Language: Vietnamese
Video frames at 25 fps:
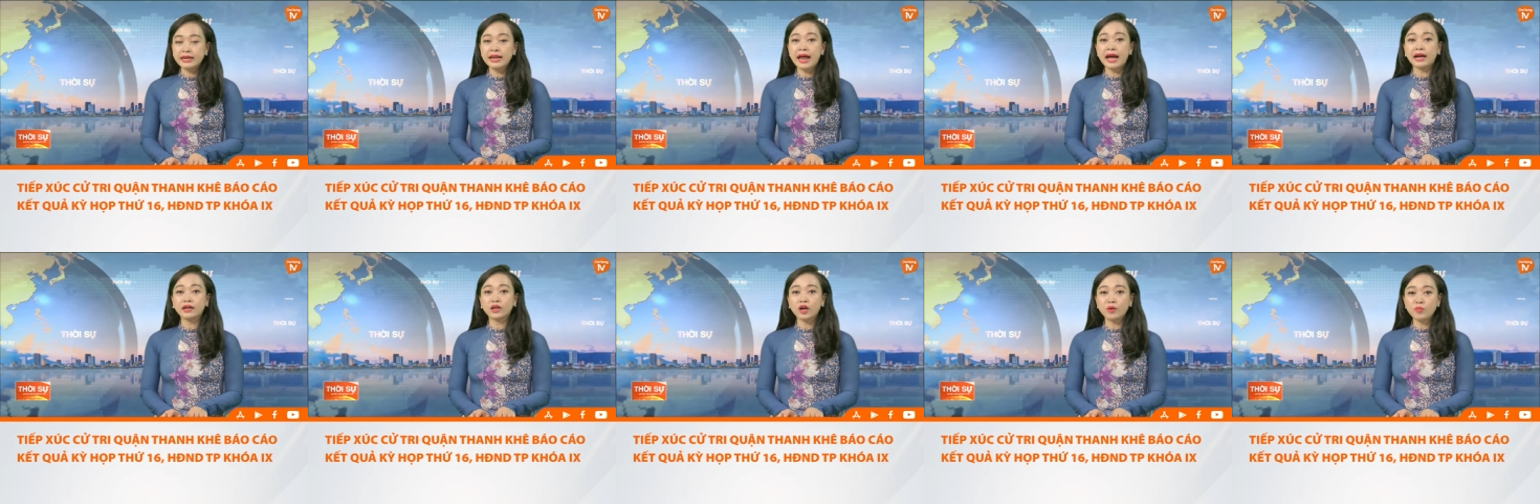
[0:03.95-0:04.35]

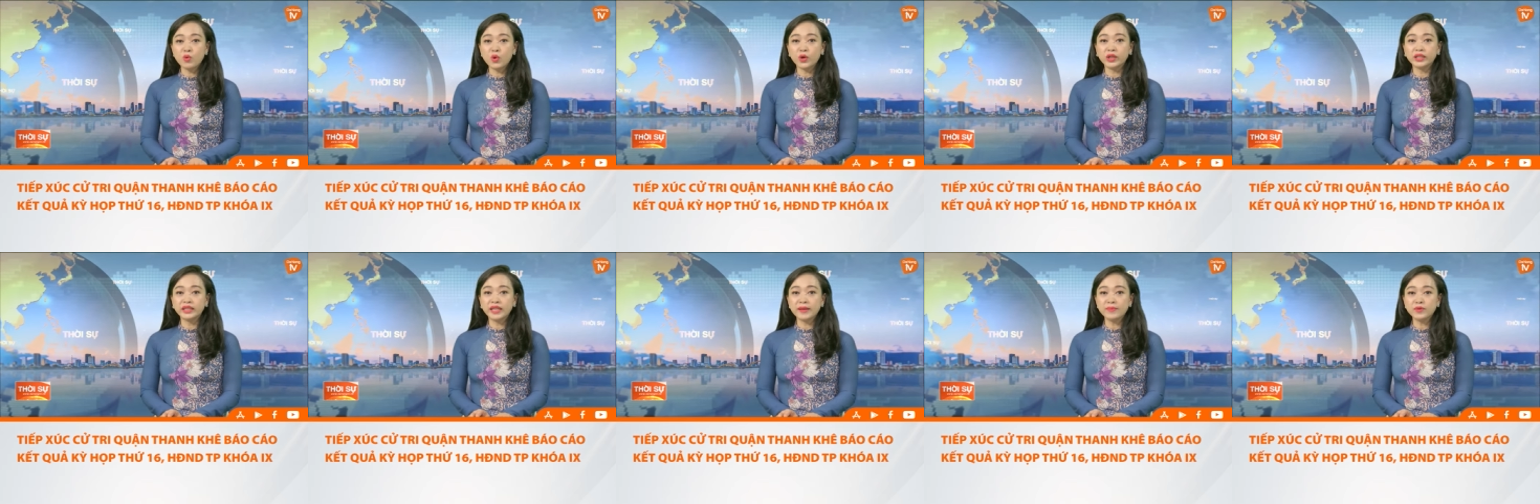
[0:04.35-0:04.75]
đã có
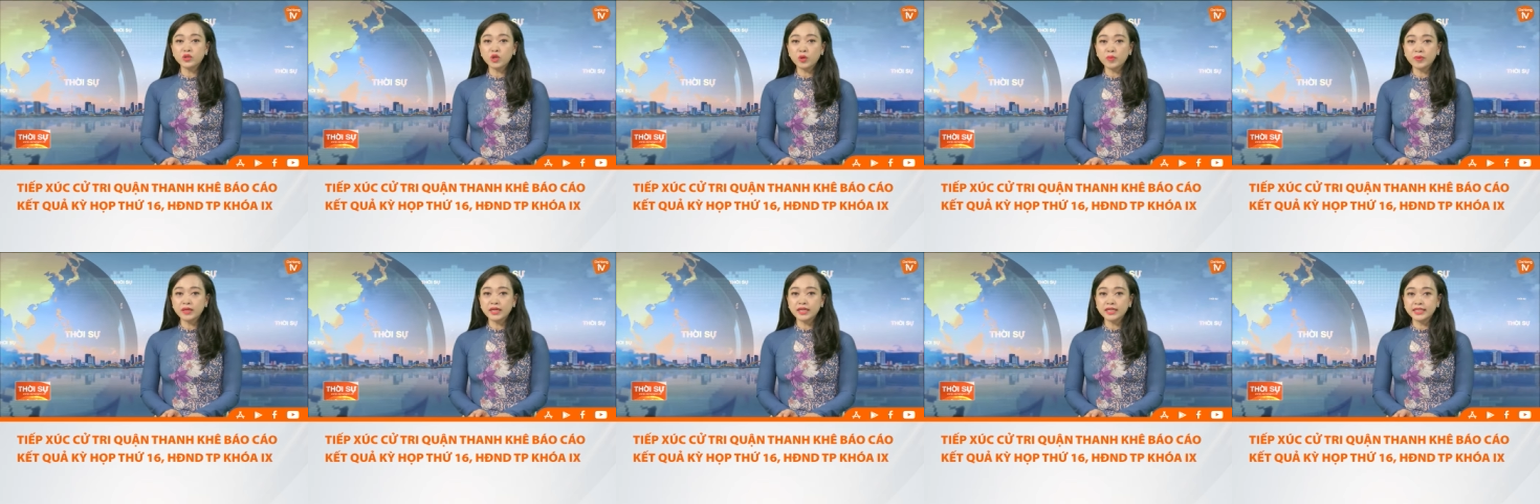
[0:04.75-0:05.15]
buổi tiếp
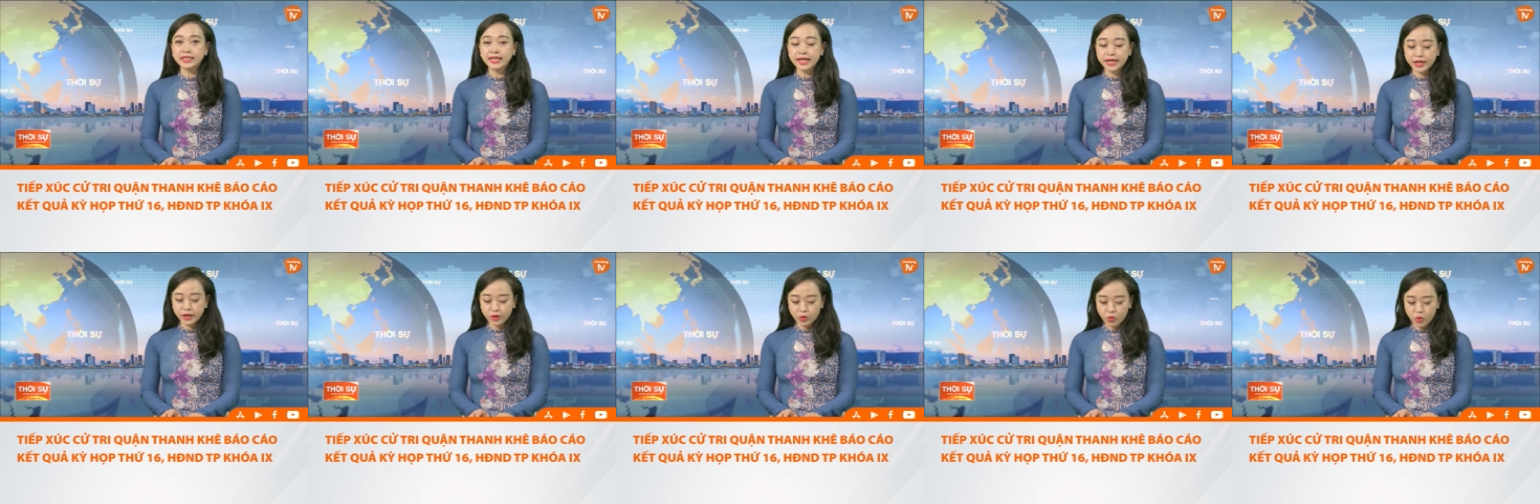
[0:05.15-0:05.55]
xúc cử
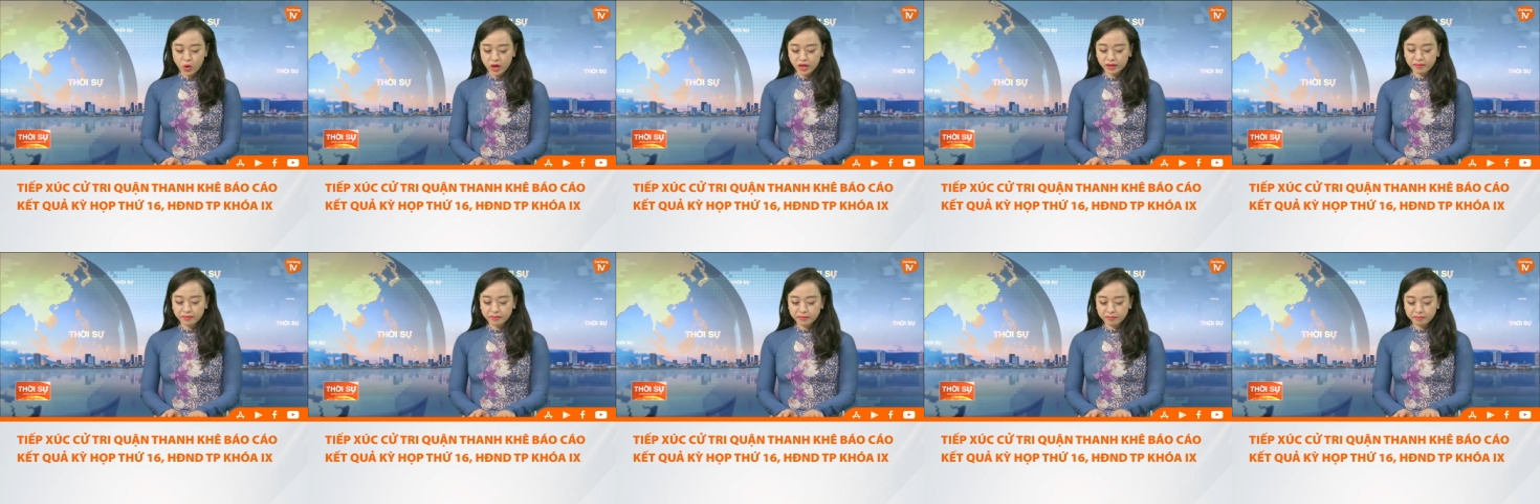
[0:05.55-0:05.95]
tri
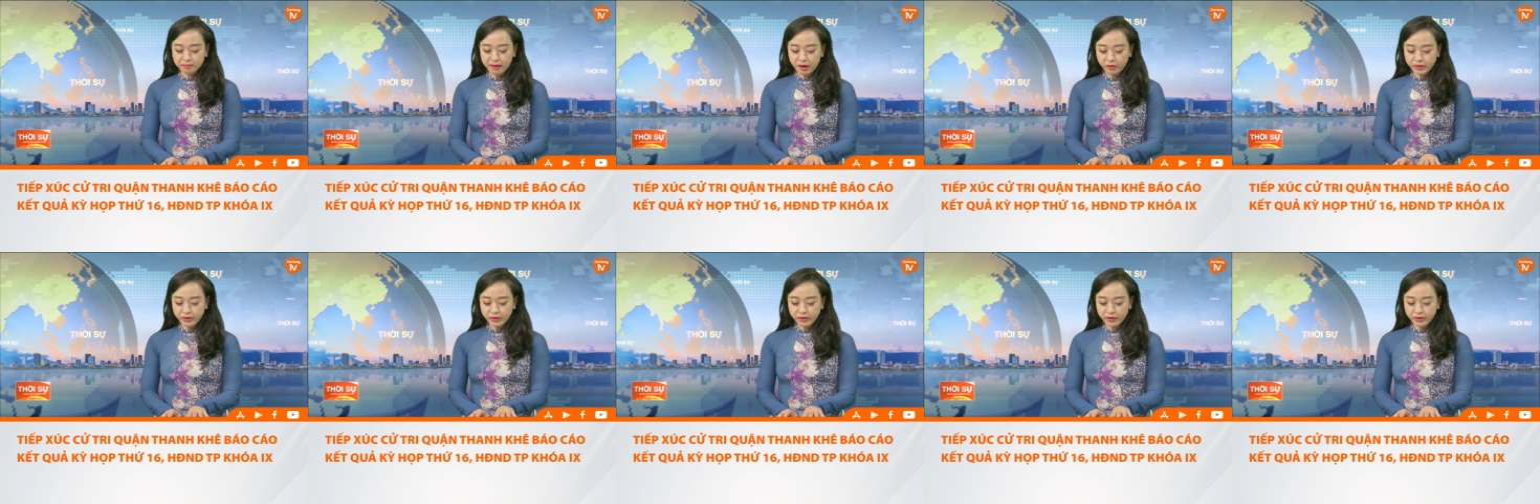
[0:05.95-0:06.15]
quận